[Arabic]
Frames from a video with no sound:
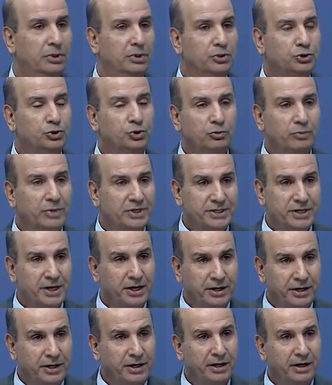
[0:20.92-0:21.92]
شنو
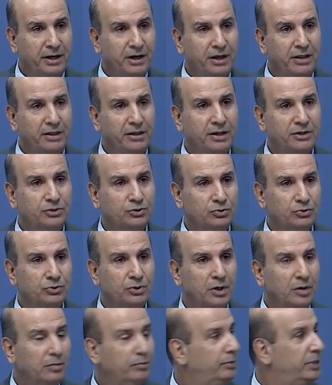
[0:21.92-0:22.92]
المزهريه هذا شنو
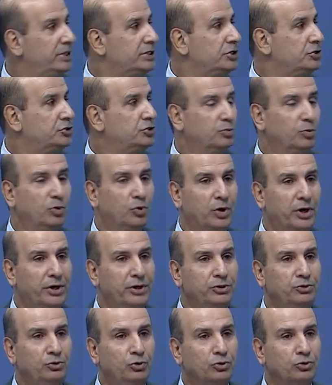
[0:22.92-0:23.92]
بس يجيبوا
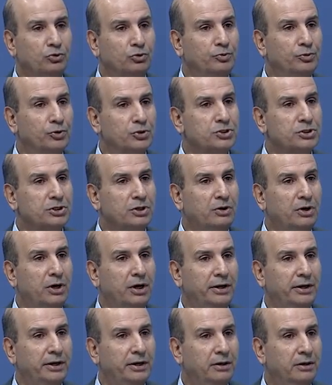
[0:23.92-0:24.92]
ورد وحطوه بنص
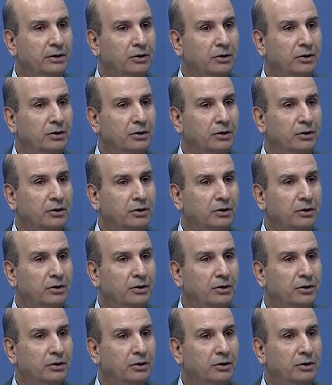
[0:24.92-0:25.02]
صواعيه